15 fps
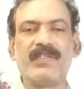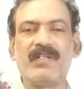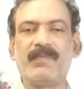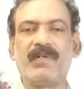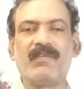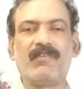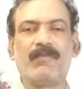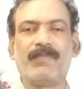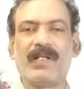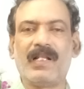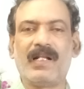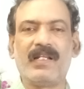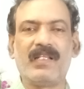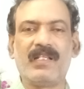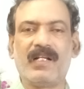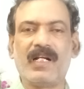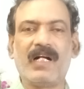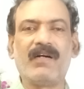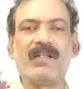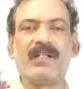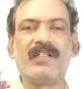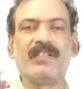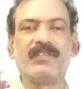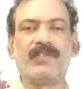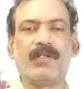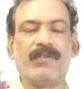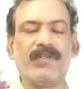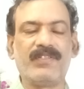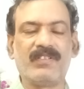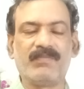మంత్రి పదవులు ఫలానేది కావాలని
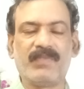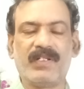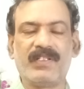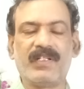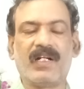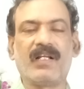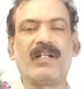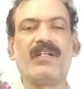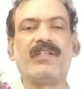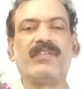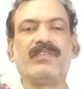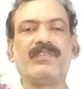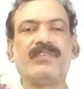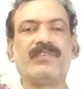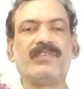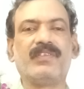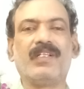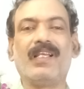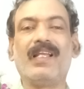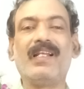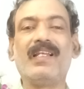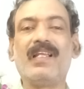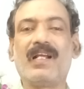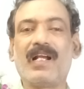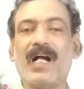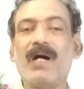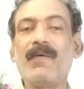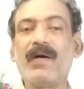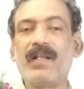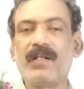తెలుగుదేశం పార్టీ అడగలేదు ఎన్ని
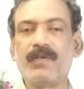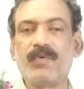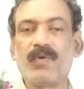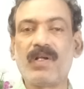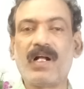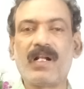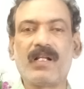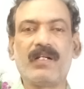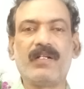కావాలని కూడా